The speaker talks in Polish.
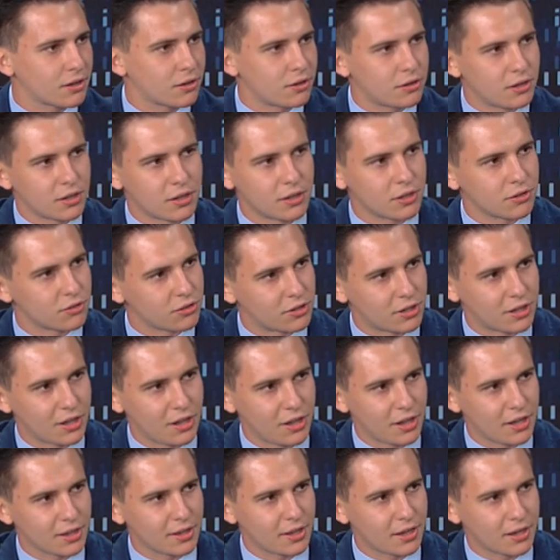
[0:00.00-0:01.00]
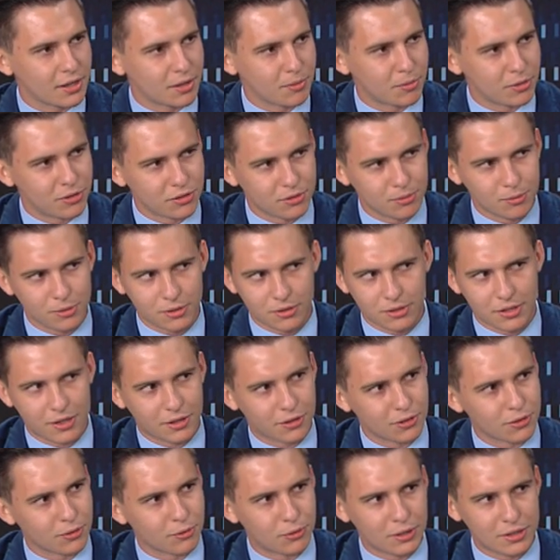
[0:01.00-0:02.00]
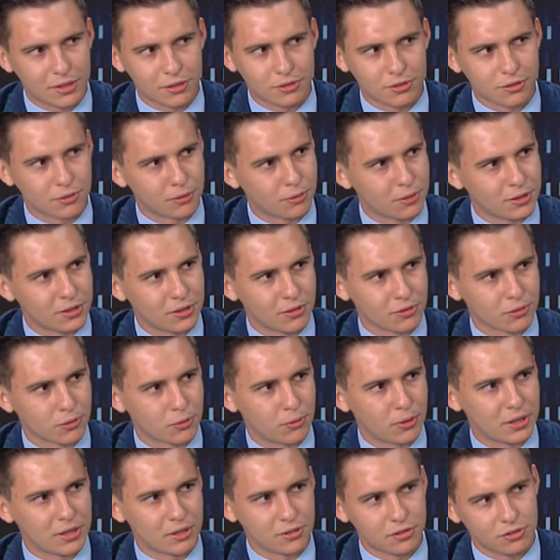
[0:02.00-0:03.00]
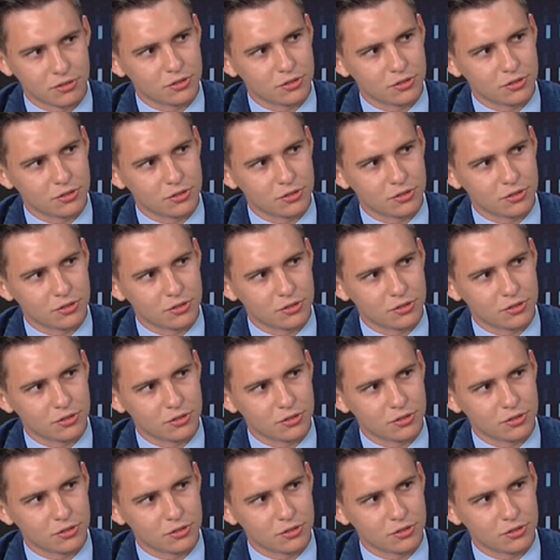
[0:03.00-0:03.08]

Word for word: kolejne 4 lata i będziemy to tak odkładać, odkładać, odkładać.